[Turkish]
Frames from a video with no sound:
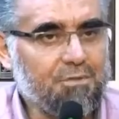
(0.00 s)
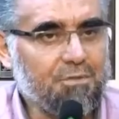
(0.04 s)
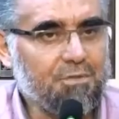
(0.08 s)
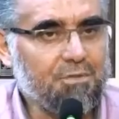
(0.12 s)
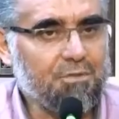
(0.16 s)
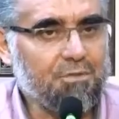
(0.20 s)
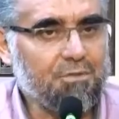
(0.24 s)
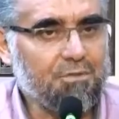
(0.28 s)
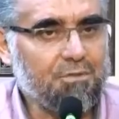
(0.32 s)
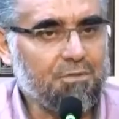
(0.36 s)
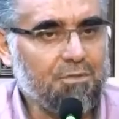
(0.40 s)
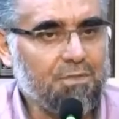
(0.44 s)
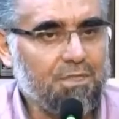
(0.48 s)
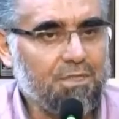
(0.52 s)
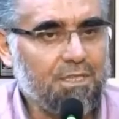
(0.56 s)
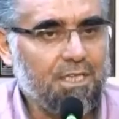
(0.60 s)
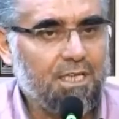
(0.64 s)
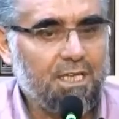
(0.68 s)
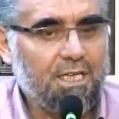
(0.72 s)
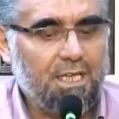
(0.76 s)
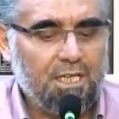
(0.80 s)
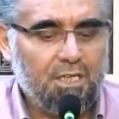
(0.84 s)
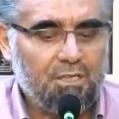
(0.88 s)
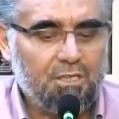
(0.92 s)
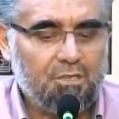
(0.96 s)
olsun.
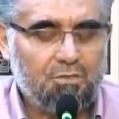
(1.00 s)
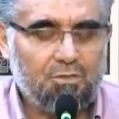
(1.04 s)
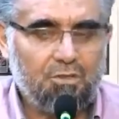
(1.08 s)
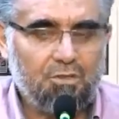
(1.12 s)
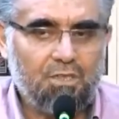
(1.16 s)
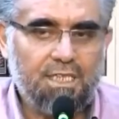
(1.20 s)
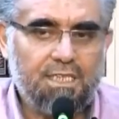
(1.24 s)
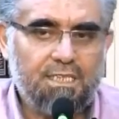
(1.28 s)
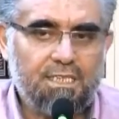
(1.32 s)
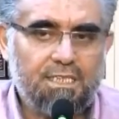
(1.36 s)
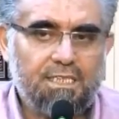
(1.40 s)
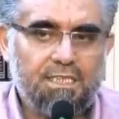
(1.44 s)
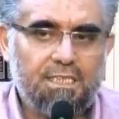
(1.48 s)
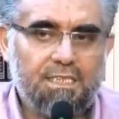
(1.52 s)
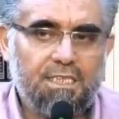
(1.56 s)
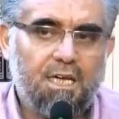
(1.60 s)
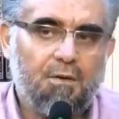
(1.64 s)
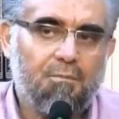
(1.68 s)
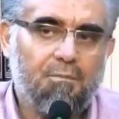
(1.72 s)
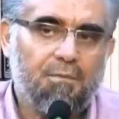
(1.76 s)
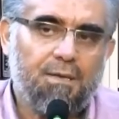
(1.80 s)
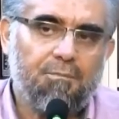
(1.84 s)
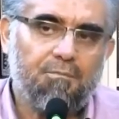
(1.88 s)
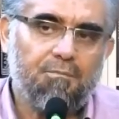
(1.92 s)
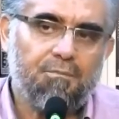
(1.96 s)
Şöyle dedi
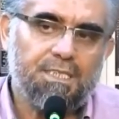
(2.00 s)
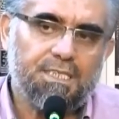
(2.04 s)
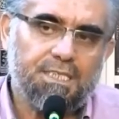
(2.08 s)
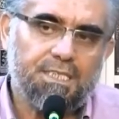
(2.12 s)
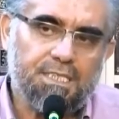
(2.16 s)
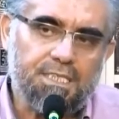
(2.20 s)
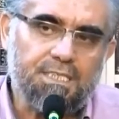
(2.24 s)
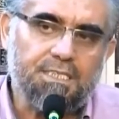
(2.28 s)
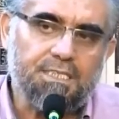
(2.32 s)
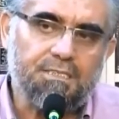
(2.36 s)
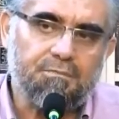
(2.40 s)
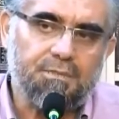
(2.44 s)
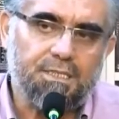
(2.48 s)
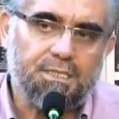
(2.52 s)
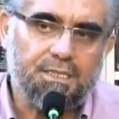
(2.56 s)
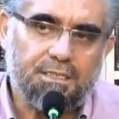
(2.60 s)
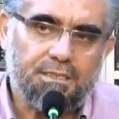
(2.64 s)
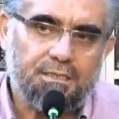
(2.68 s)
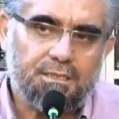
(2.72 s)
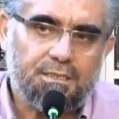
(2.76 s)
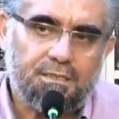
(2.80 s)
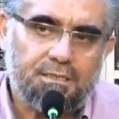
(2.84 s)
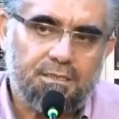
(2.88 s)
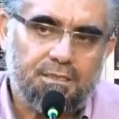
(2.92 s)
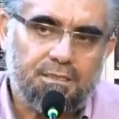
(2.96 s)
ya ben bir kızım
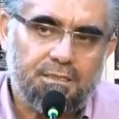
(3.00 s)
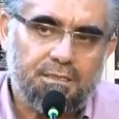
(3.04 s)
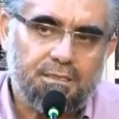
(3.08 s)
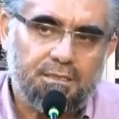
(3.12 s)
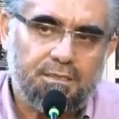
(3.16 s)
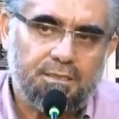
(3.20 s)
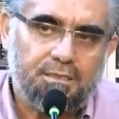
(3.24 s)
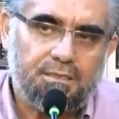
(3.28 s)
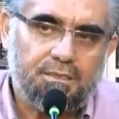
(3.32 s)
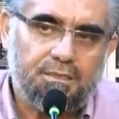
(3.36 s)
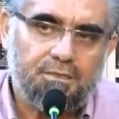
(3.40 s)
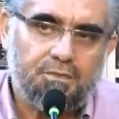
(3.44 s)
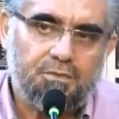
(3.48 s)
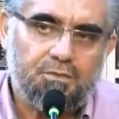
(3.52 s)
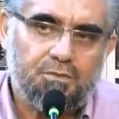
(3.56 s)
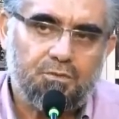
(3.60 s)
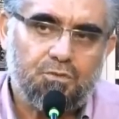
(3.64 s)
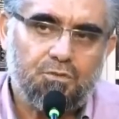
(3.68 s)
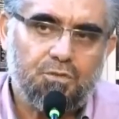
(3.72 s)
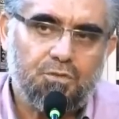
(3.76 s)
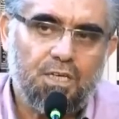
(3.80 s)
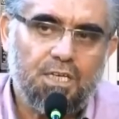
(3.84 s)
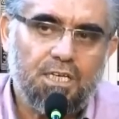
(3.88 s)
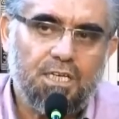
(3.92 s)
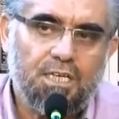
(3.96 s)
dedi.
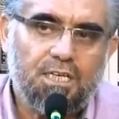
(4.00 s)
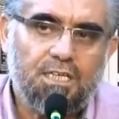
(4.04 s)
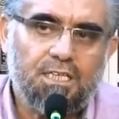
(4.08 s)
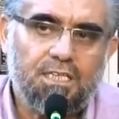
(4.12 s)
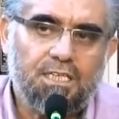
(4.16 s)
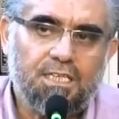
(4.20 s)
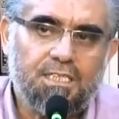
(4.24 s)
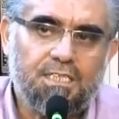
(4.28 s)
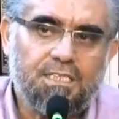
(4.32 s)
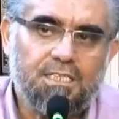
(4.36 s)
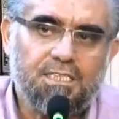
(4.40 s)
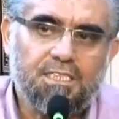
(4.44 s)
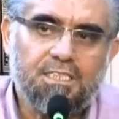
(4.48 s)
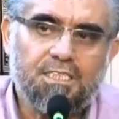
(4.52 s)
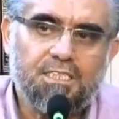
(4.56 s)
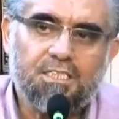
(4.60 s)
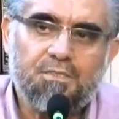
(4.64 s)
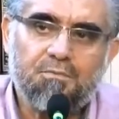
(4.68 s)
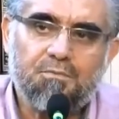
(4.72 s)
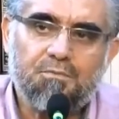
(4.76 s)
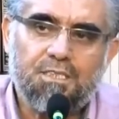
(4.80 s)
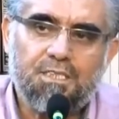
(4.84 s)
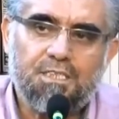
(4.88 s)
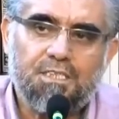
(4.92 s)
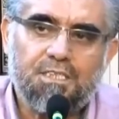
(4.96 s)
Şu ana kadar sizin
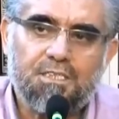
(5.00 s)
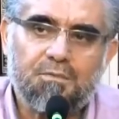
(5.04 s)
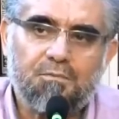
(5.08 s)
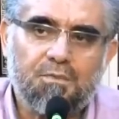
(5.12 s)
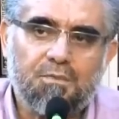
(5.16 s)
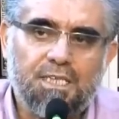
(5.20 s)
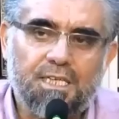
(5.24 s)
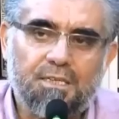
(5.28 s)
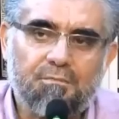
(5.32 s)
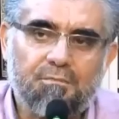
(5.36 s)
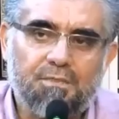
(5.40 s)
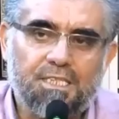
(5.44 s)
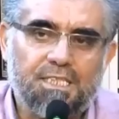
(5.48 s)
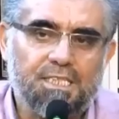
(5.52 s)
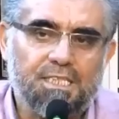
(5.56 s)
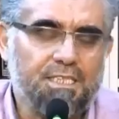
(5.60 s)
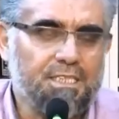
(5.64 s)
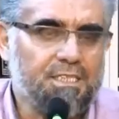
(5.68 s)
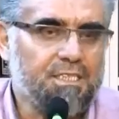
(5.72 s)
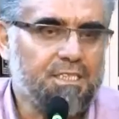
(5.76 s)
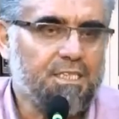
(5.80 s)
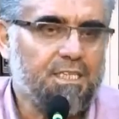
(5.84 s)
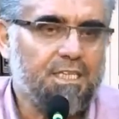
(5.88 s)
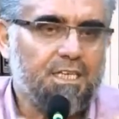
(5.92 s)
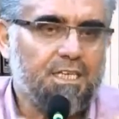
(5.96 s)
hiçbiriniz bana bir
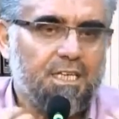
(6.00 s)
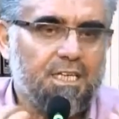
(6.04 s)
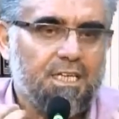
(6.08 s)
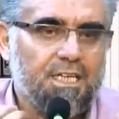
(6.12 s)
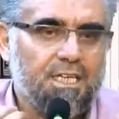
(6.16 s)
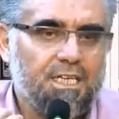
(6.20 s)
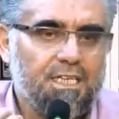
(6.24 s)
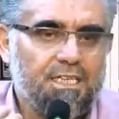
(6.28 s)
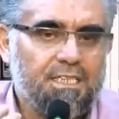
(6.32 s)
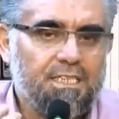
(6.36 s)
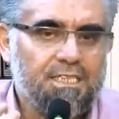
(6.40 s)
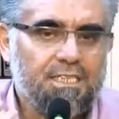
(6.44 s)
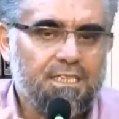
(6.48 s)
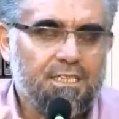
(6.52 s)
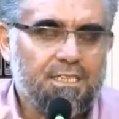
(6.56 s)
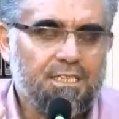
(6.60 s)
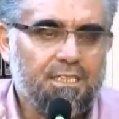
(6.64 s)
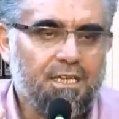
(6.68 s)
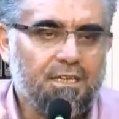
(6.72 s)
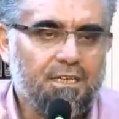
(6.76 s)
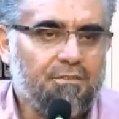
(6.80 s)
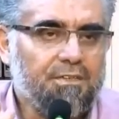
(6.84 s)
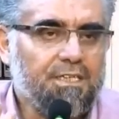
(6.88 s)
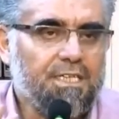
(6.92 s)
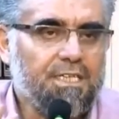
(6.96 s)
e,
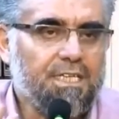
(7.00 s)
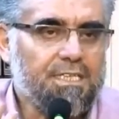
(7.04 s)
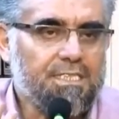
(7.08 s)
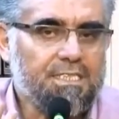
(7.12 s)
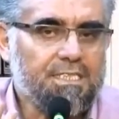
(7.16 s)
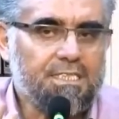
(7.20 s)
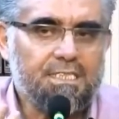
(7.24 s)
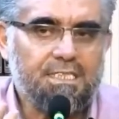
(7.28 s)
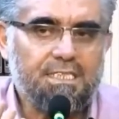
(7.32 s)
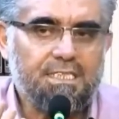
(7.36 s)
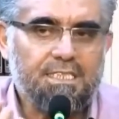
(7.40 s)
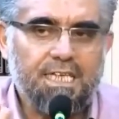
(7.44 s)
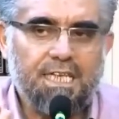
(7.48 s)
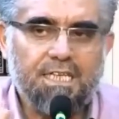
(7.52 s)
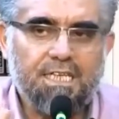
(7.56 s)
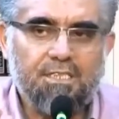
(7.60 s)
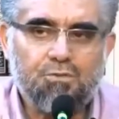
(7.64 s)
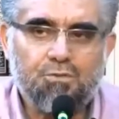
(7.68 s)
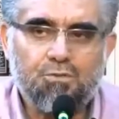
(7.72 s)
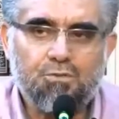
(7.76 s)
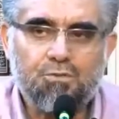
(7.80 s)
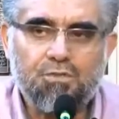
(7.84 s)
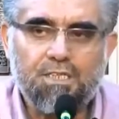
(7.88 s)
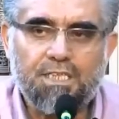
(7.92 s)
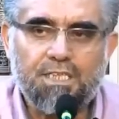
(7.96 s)
affedersiniz seks
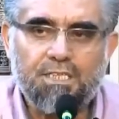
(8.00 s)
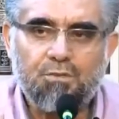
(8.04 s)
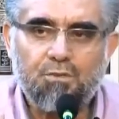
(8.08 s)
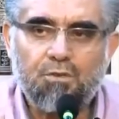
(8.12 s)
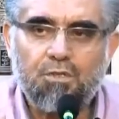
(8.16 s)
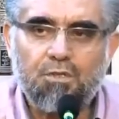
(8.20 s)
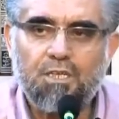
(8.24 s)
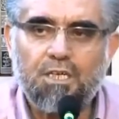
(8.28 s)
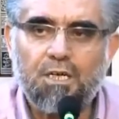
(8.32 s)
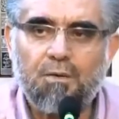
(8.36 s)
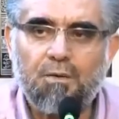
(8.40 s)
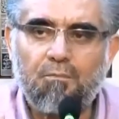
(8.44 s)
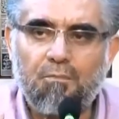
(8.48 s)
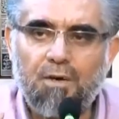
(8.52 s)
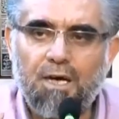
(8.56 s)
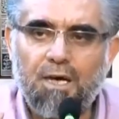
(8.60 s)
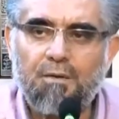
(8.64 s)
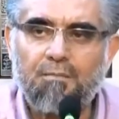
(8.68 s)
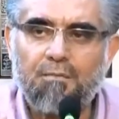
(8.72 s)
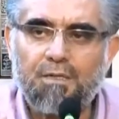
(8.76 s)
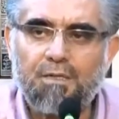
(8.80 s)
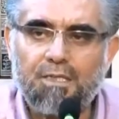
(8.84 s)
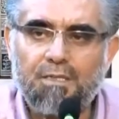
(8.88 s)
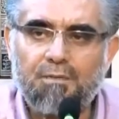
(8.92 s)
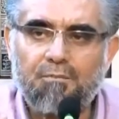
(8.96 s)
sücesi olarak
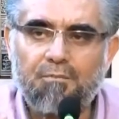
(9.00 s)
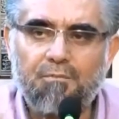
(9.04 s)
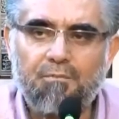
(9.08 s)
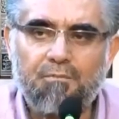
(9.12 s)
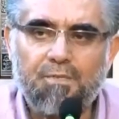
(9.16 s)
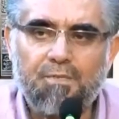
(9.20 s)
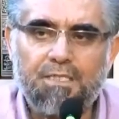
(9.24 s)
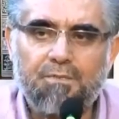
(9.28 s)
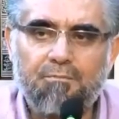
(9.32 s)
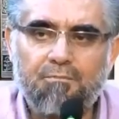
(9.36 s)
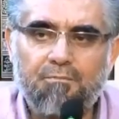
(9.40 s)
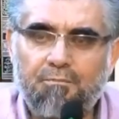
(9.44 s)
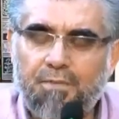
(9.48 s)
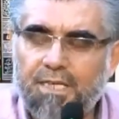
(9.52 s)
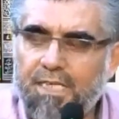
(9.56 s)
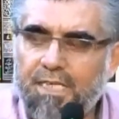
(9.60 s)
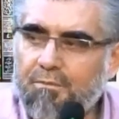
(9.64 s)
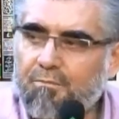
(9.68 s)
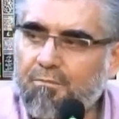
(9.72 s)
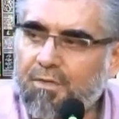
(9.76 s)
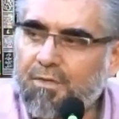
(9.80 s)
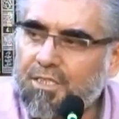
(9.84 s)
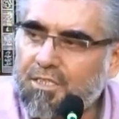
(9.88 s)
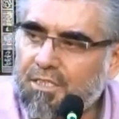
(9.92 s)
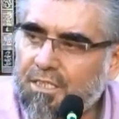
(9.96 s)
bakmadı. Bizi
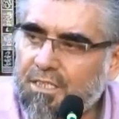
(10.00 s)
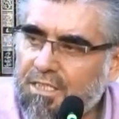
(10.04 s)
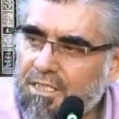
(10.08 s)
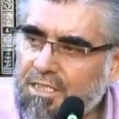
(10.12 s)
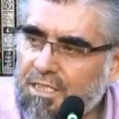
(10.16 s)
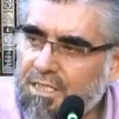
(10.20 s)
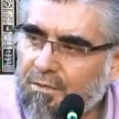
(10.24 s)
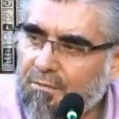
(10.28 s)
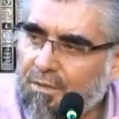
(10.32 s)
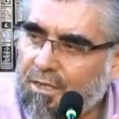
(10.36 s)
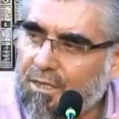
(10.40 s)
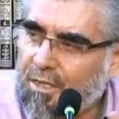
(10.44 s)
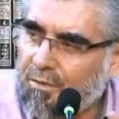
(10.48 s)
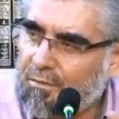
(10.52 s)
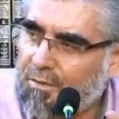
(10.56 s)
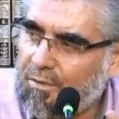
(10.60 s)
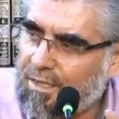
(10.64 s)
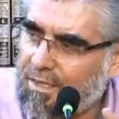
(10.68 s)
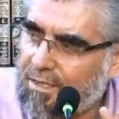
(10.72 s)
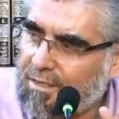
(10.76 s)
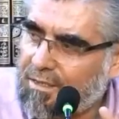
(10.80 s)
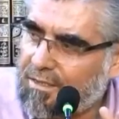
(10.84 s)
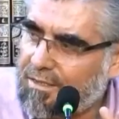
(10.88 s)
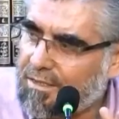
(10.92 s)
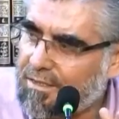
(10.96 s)
beni bacınız gibi kabul
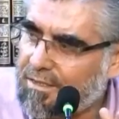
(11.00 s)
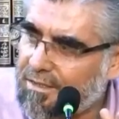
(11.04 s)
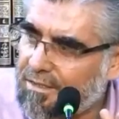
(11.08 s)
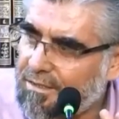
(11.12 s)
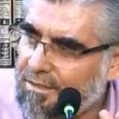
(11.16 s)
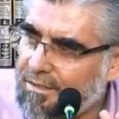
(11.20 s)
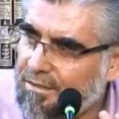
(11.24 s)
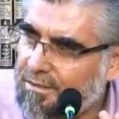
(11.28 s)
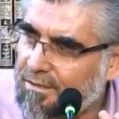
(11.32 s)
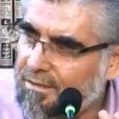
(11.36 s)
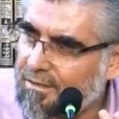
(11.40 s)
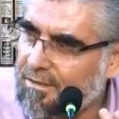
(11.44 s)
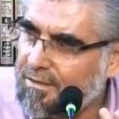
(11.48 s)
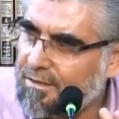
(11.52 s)
ettiniz dedi.